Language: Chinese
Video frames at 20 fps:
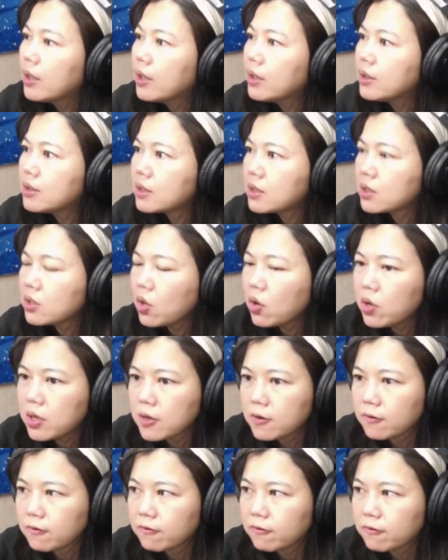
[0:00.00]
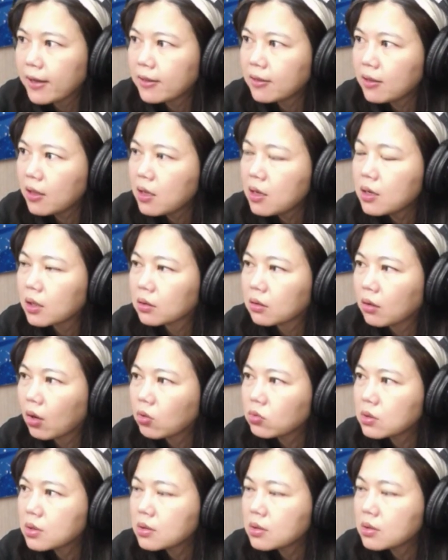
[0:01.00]
你只有引发第一个
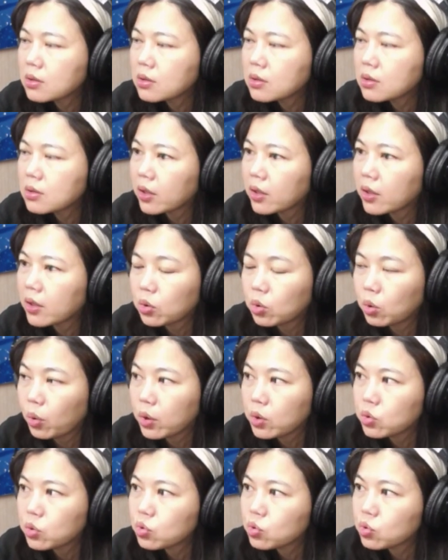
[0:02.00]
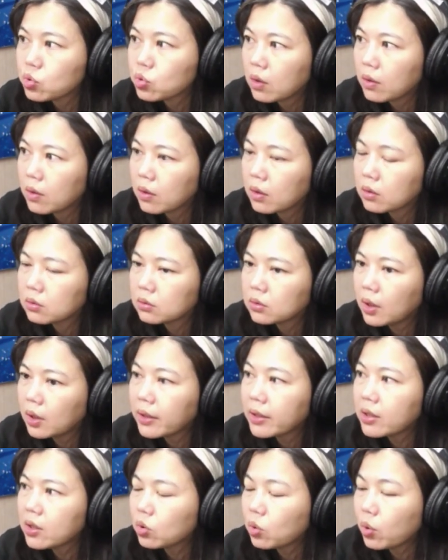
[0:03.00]
投资者要跟你对坐。要
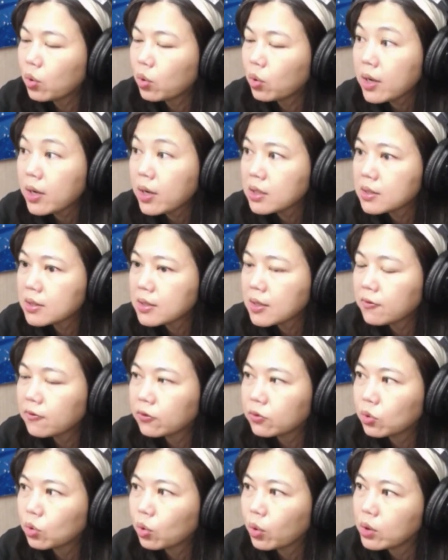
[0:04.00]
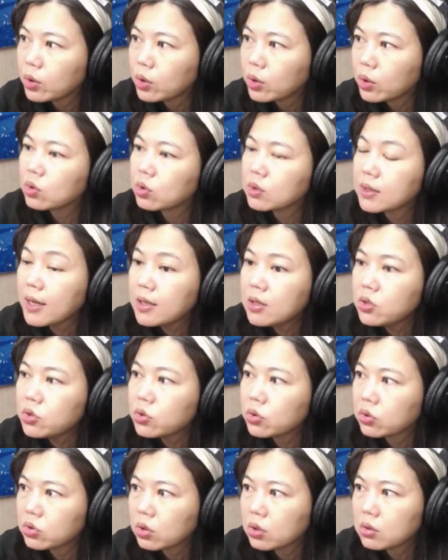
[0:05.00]
跟你对坐，要跟你政府对坐。三一
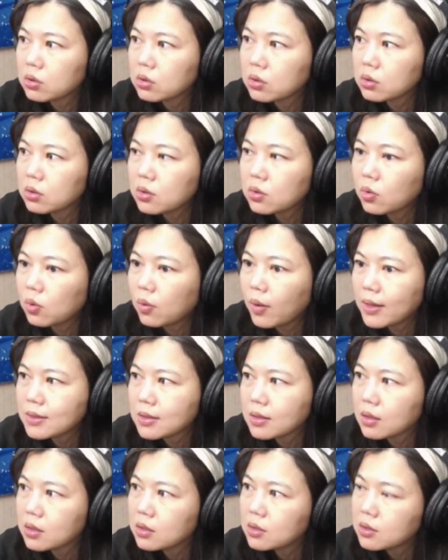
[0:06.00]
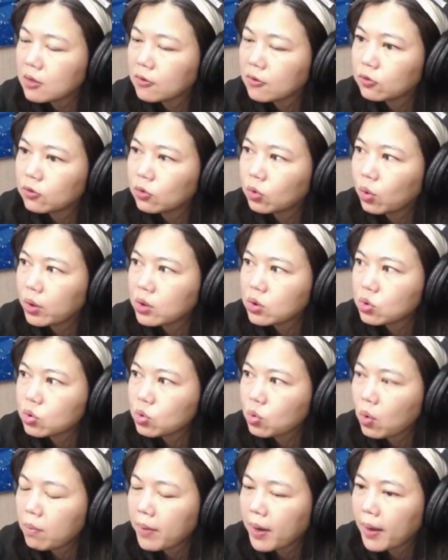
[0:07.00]
九的时候也是外资跟政府对
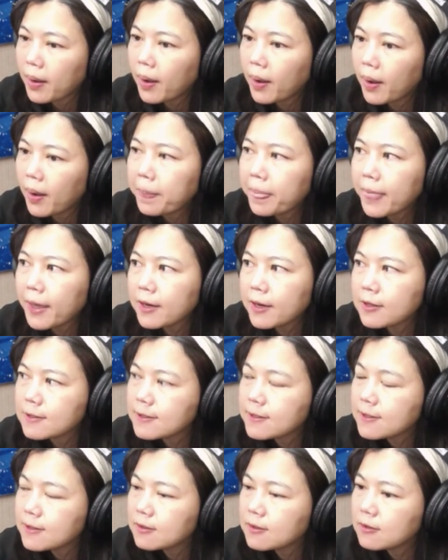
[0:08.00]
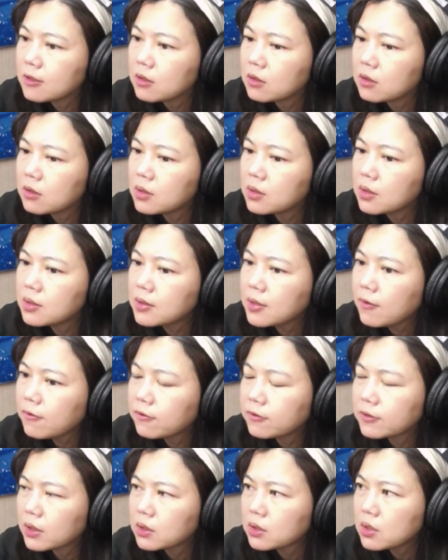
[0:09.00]
坐嘛。好，那你是你你你政
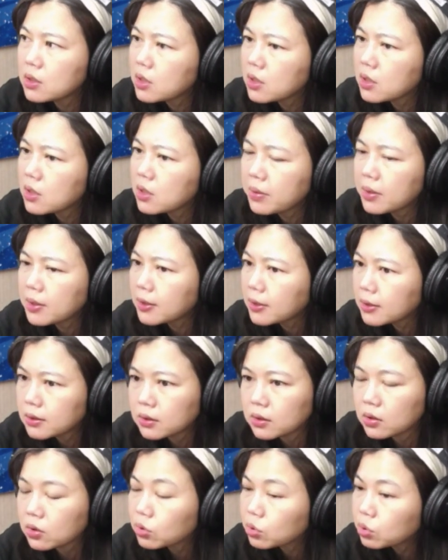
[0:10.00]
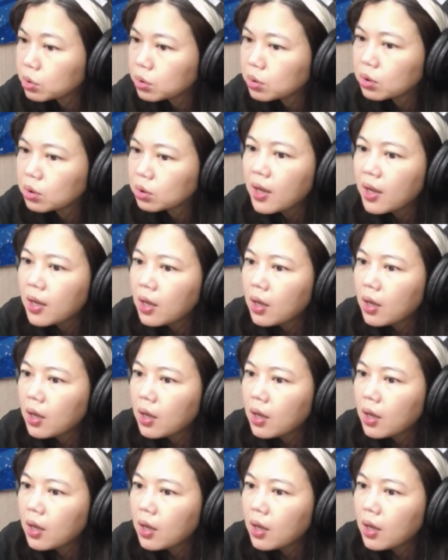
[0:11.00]
府的资金，你不可能去